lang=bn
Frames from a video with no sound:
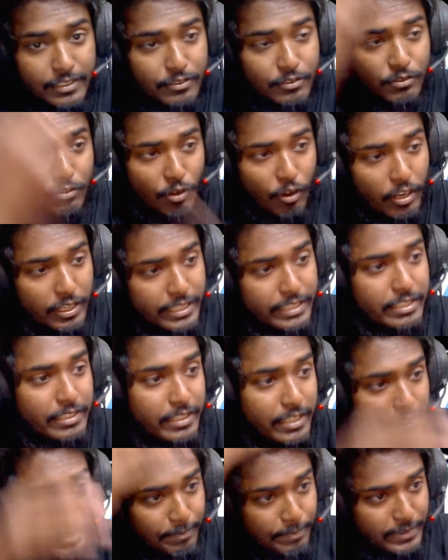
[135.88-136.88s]
নন
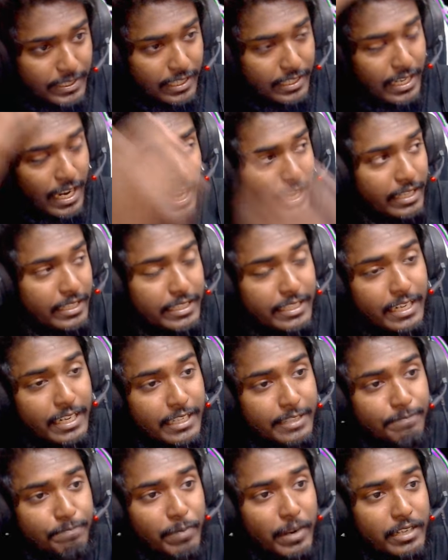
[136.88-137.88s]
স্ক্রিপ্টেড
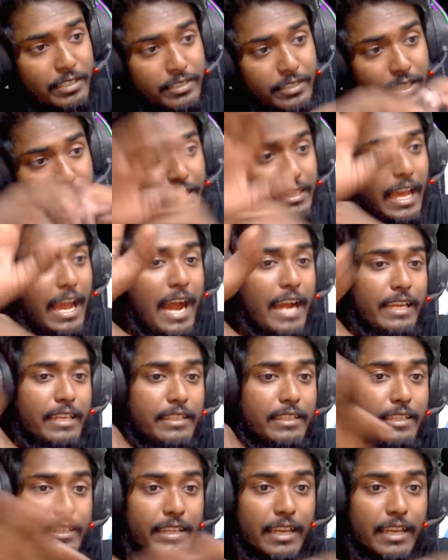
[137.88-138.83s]
হান্ড্রেড পারসেন্ট আগে থেকে